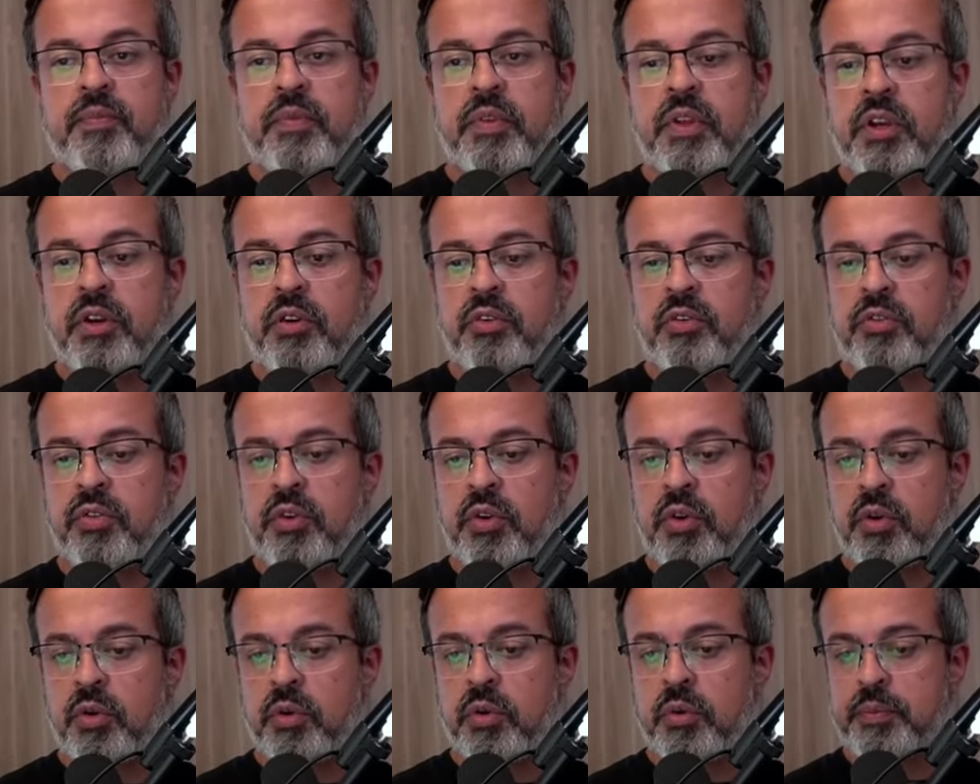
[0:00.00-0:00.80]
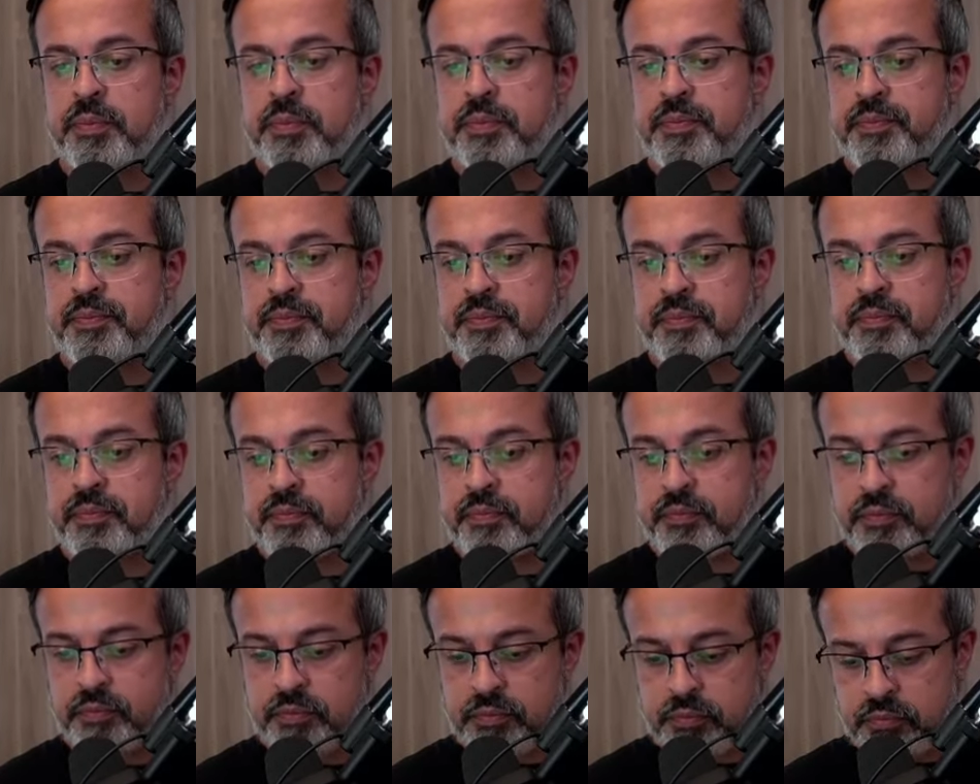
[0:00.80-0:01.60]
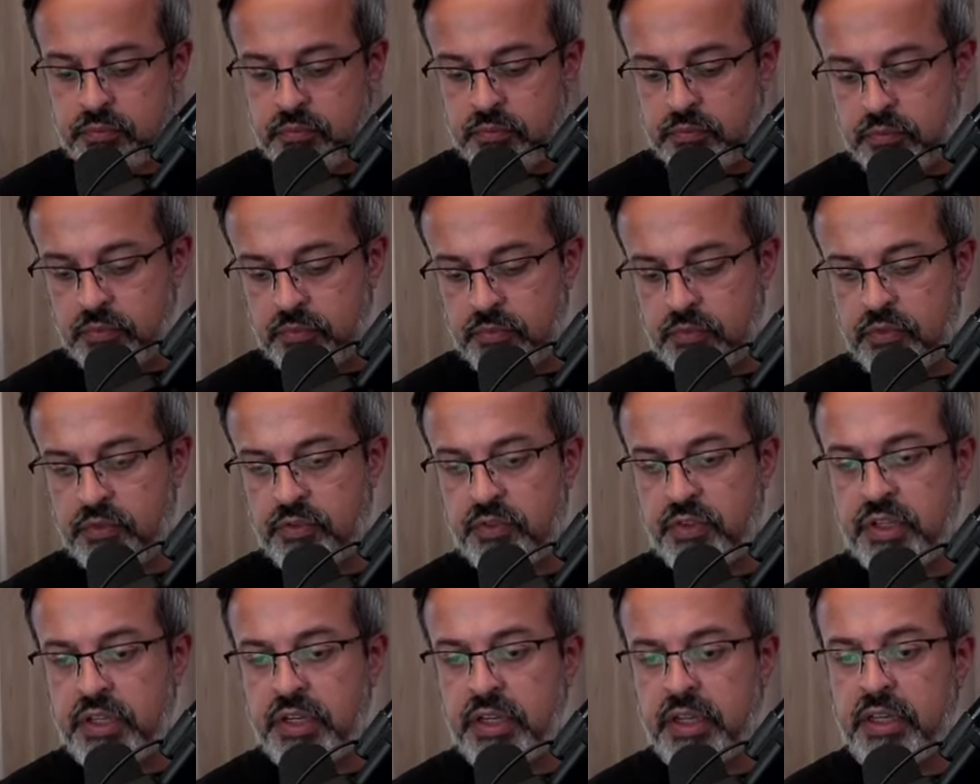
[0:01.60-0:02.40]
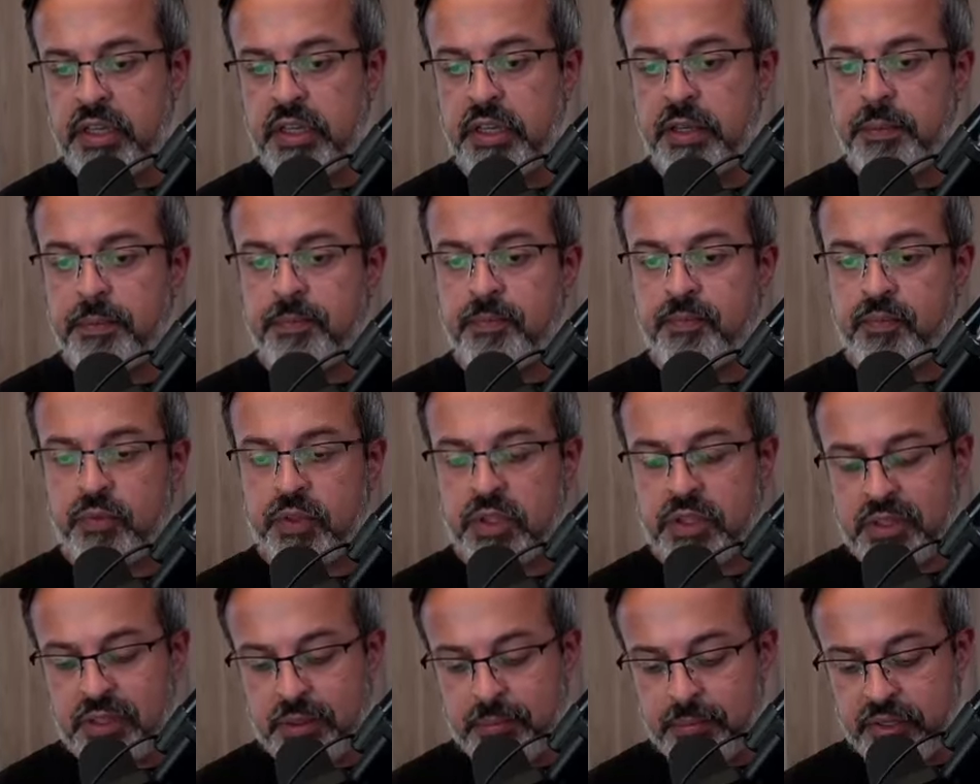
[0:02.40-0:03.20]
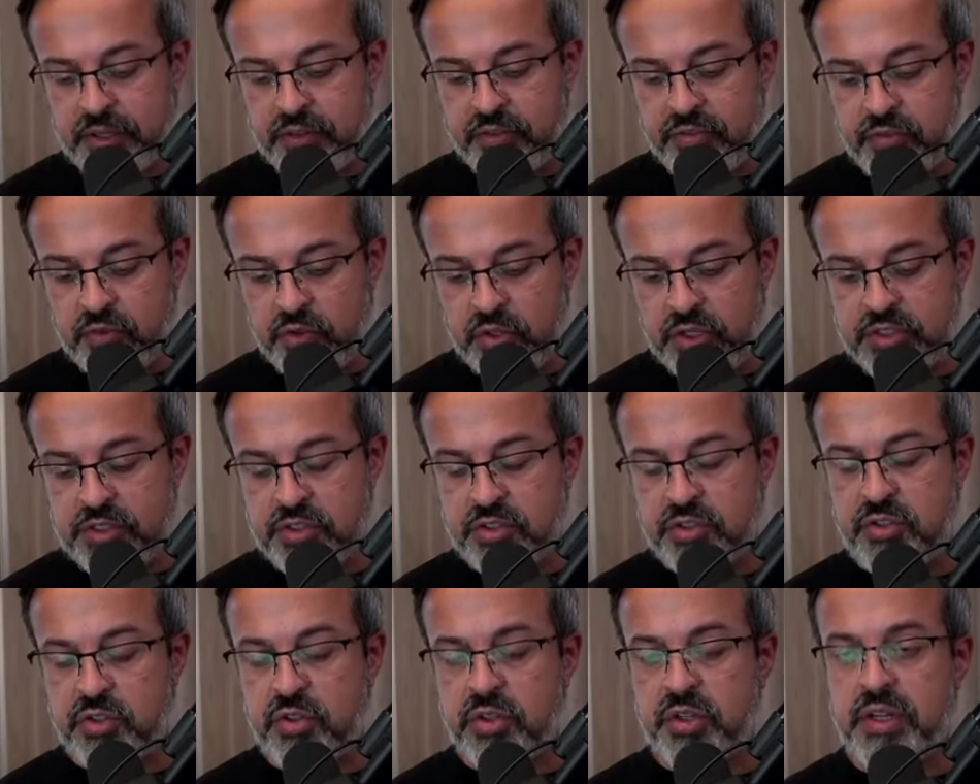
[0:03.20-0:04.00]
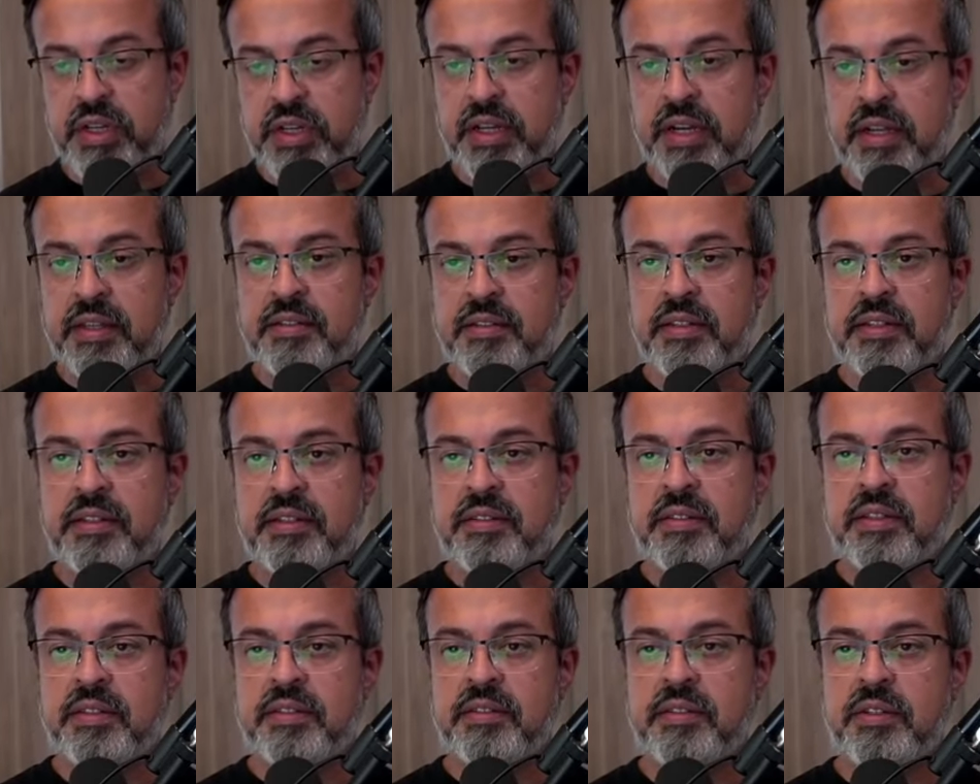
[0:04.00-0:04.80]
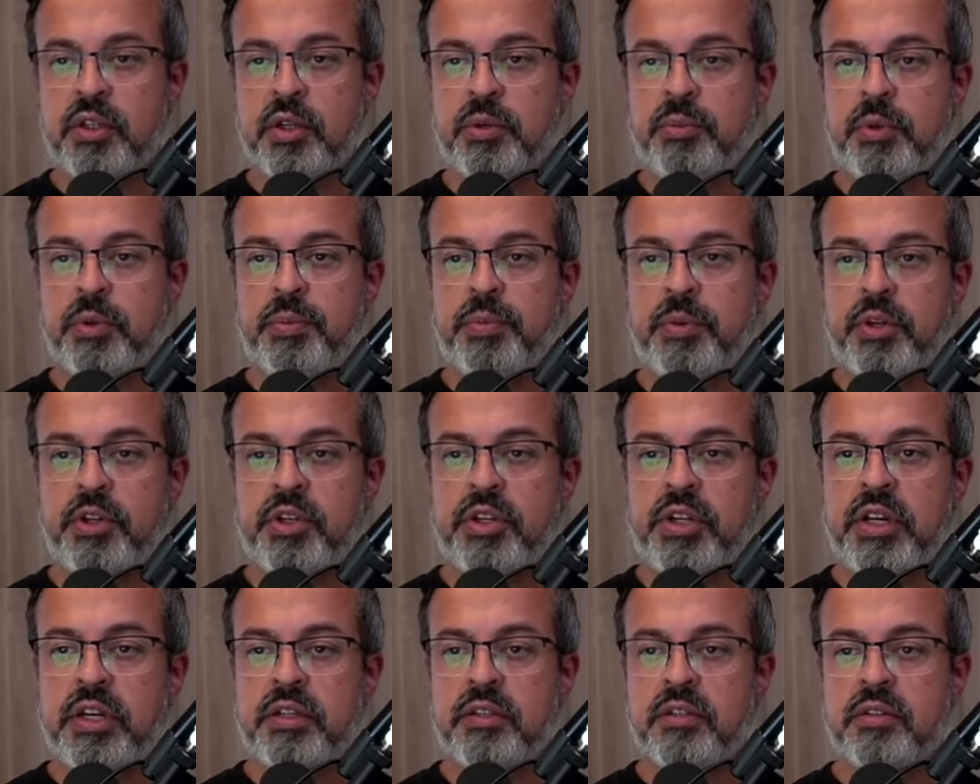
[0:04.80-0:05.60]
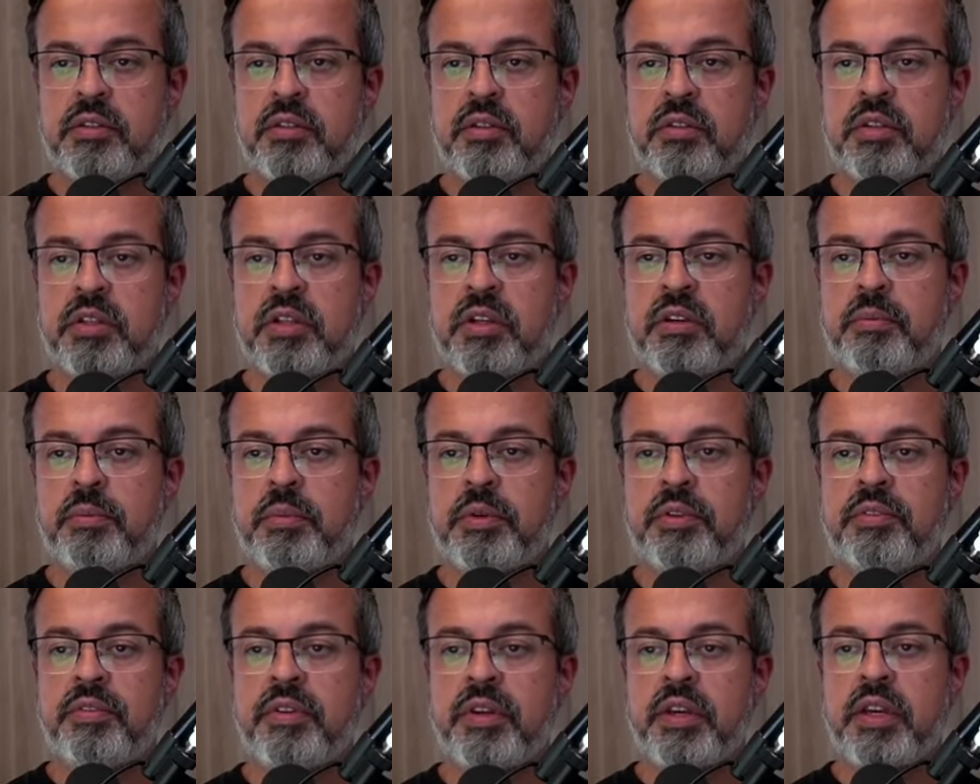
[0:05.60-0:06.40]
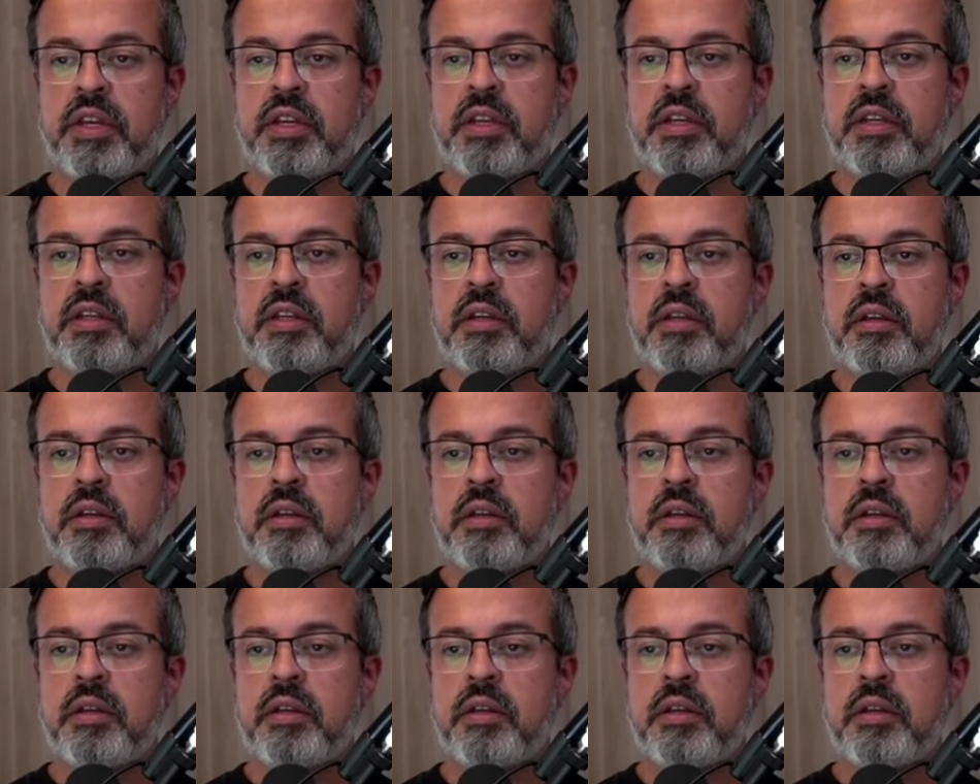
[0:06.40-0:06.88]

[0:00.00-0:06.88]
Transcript: Eu vou vir aqui e também vou adicionar essa extensão no meu projeto. Então dá mvn,